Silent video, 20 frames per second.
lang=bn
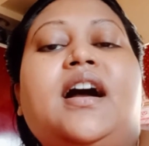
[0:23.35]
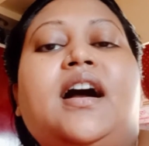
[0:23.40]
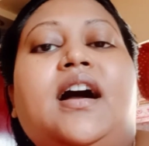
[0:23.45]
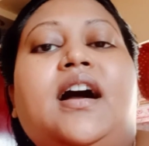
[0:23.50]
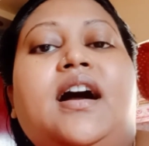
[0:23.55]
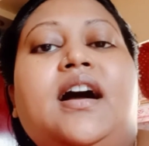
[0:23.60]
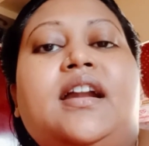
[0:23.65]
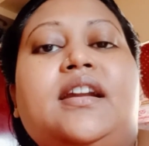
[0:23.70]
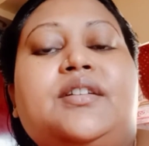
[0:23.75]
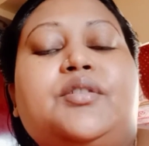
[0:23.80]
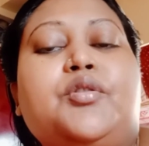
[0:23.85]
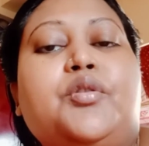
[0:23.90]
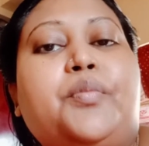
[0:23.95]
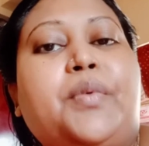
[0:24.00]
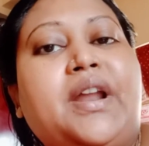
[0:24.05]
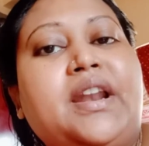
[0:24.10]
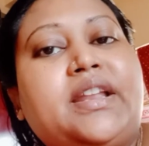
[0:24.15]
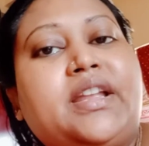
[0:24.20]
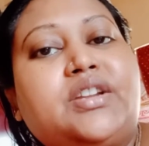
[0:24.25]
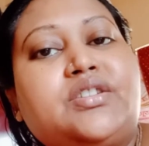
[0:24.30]
আর
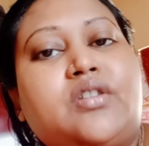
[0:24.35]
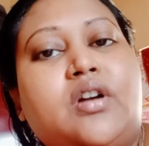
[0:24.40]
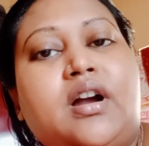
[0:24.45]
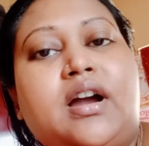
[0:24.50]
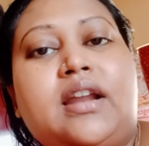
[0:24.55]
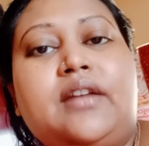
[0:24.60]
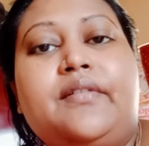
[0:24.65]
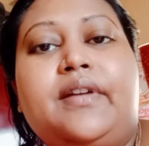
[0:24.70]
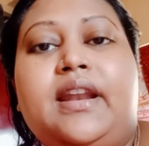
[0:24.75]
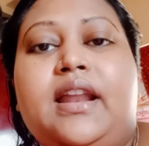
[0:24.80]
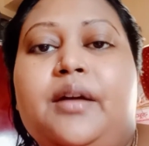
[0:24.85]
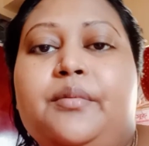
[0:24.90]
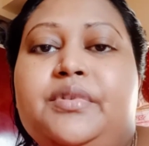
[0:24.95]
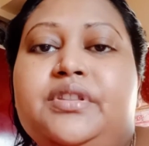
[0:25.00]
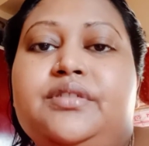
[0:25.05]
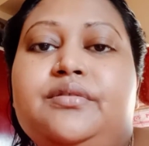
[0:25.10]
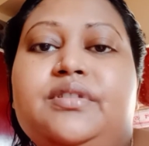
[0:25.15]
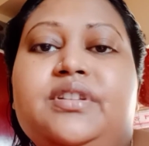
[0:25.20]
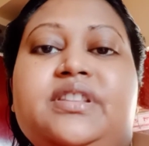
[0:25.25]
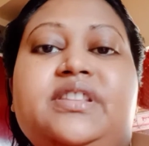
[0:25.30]
গোপালকে সকালবেলা আমি
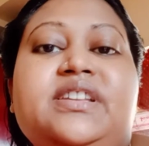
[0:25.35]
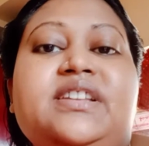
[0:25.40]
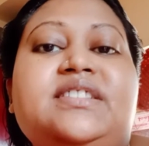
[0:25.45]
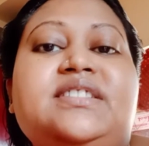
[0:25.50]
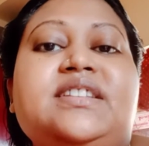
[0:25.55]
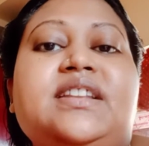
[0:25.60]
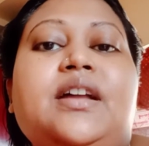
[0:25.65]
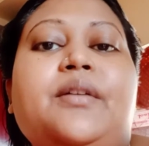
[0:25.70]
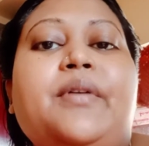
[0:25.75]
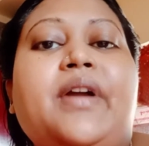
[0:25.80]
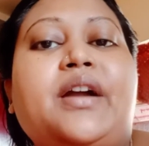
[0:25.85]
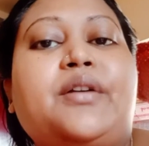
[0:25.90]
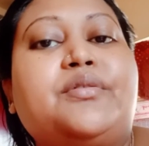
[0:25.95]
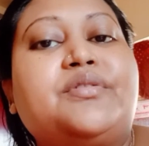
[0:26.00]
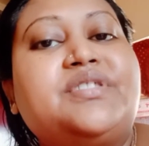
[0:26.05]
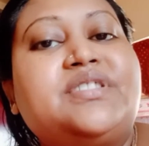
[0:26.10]
তুলে দিয়েছিলাম এখন